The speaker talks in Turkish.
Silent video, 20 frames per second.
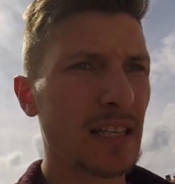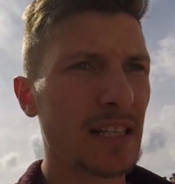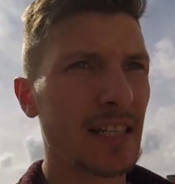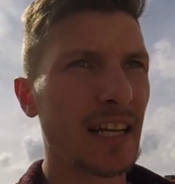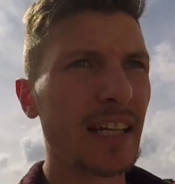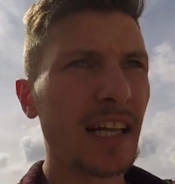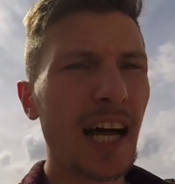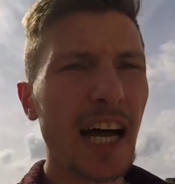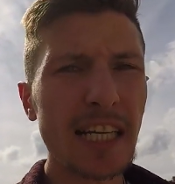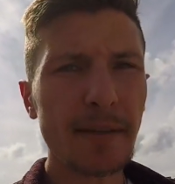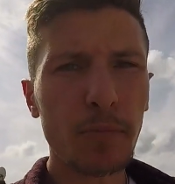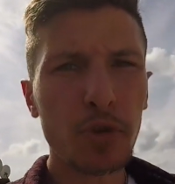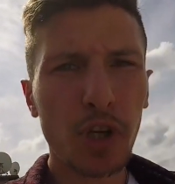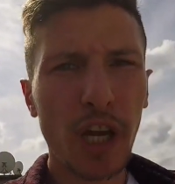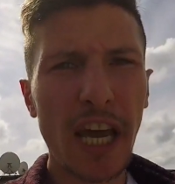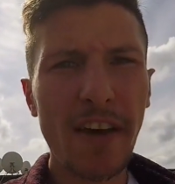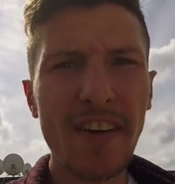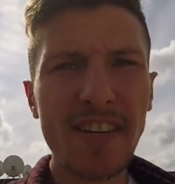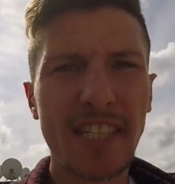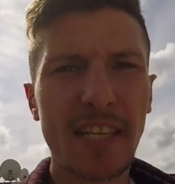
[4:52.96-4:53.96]
Zaten az
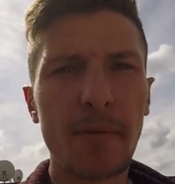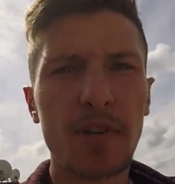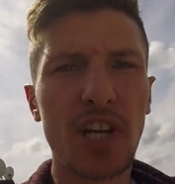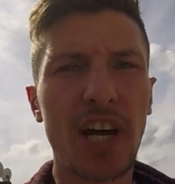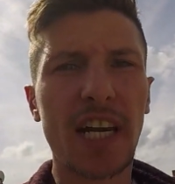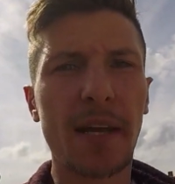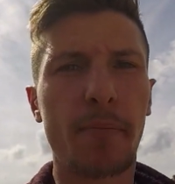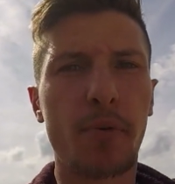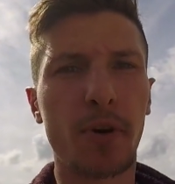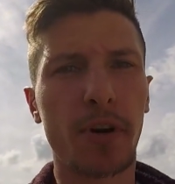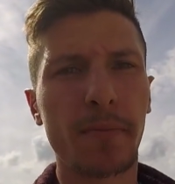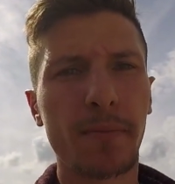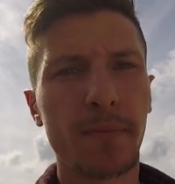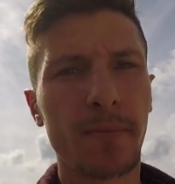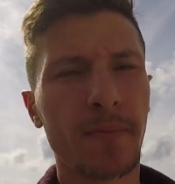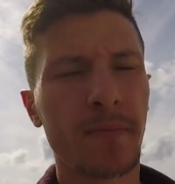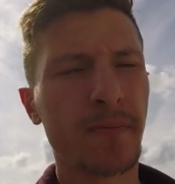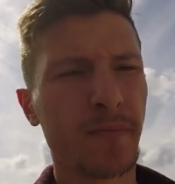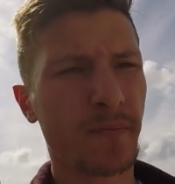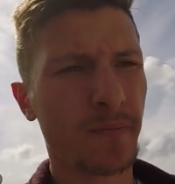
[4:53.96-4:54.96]
buçuk hevesle bir şeyler yapıyorum.
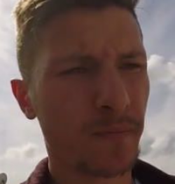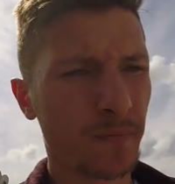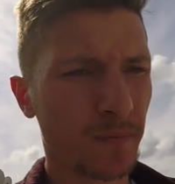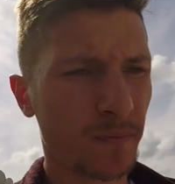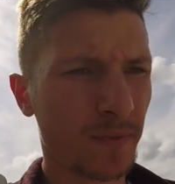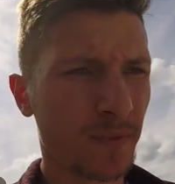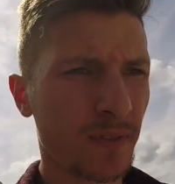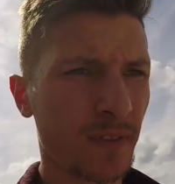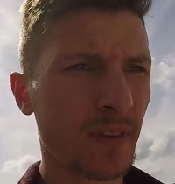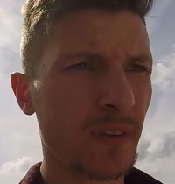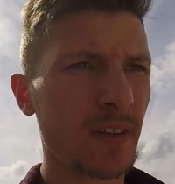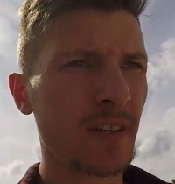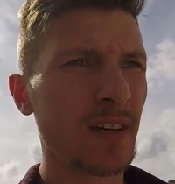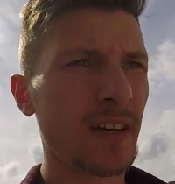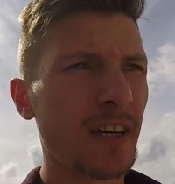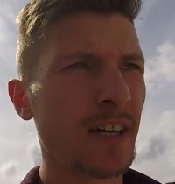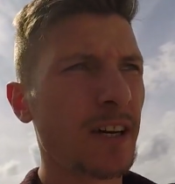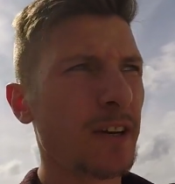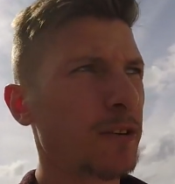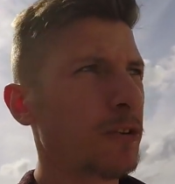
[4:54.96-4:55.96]

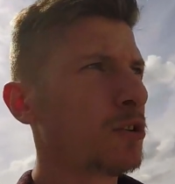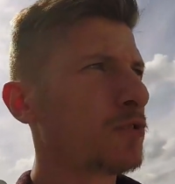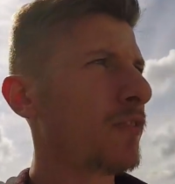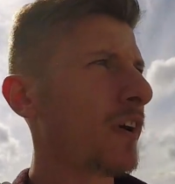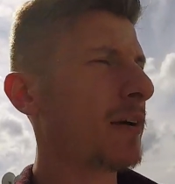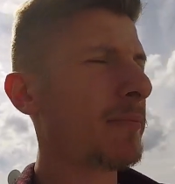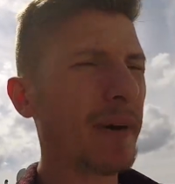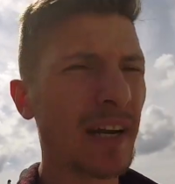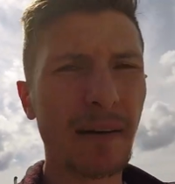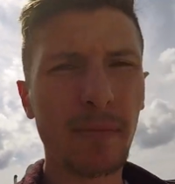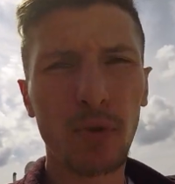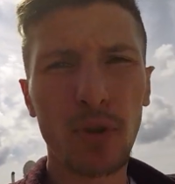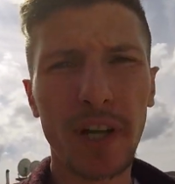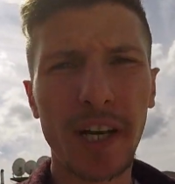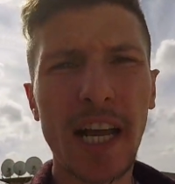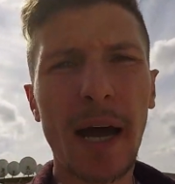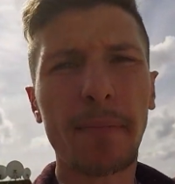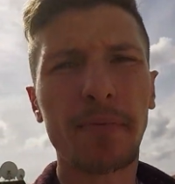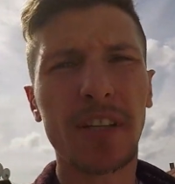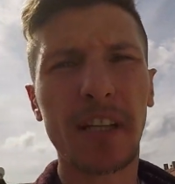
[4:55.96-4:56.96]
Lütfen bana
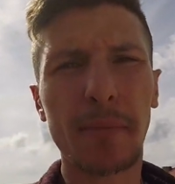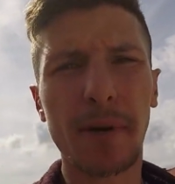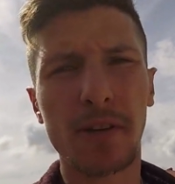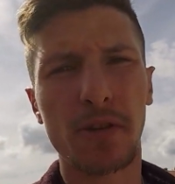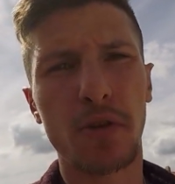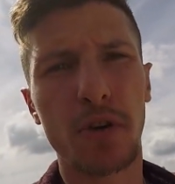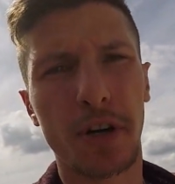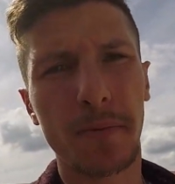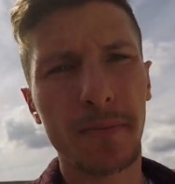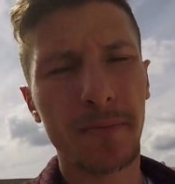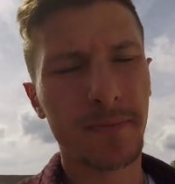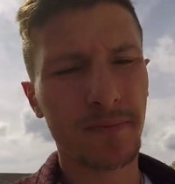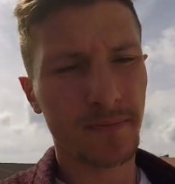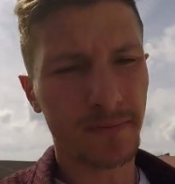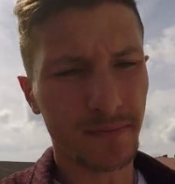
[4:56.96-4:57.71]
bunları yaptırmayın diyorum.